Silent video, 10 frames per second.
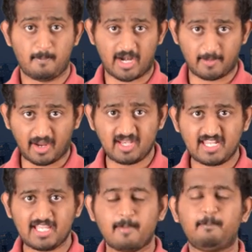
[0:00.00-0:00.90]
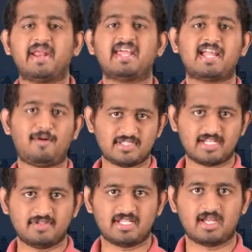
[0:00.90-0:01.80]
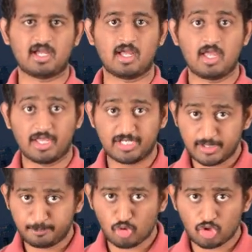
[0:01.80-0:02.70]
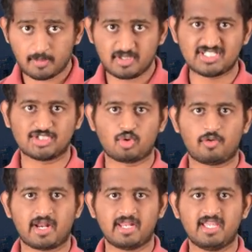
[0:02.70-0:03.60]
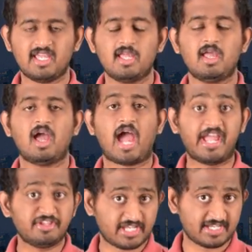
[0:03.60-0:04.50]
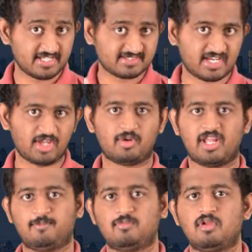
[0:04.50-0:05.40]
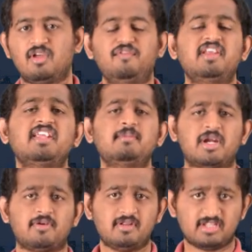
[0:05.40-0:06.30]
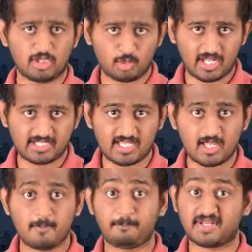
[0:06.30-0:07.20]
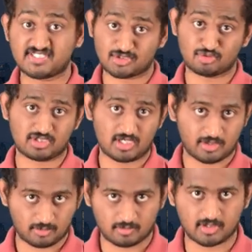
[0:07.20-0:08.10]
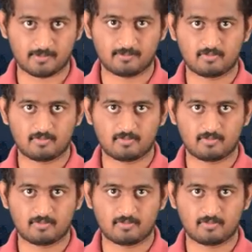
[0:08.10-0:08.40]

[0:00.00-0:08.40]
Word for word: మన మైండ్ని మనకు కావాల్సిన విధంగా రీప్రోగ్రామింగ్ చేసుకోవడానికి ఐదు టెక్నిక్స్ అనేవి ఉన్నాయి వీటిని మనం తెలుగులో అయితే పంచసూత్రాలు అనుకుందాం